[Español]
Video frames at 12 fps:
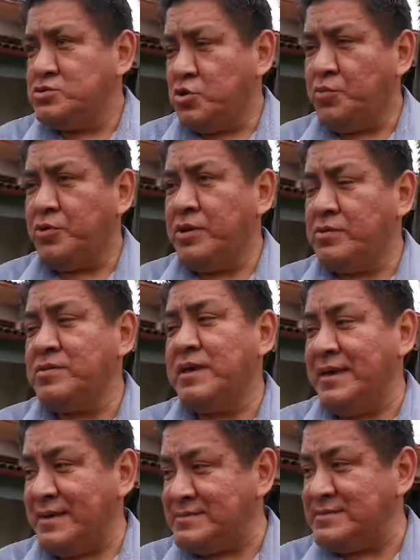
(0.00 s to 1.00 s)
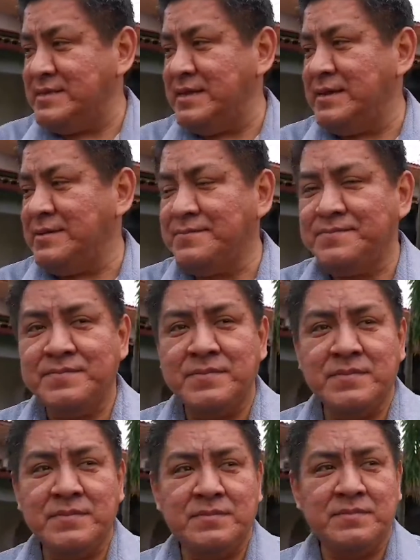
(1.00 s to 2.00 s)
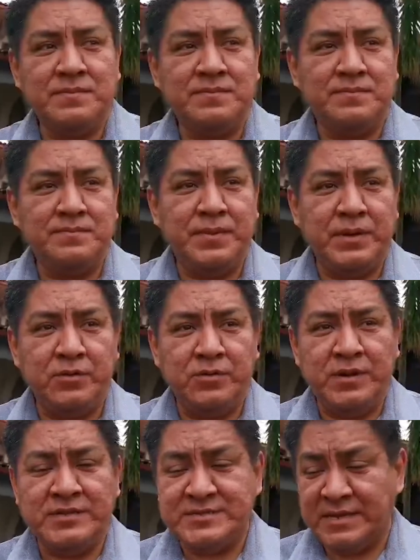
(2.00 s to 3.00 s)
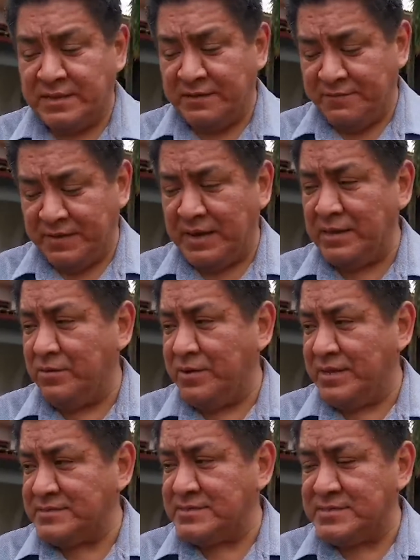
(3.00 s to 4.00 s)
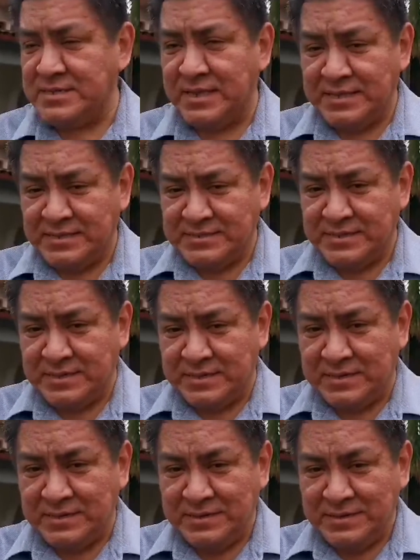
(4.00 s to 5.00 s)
Son proyectos que ya existían, pero el certificado de necesidad de ese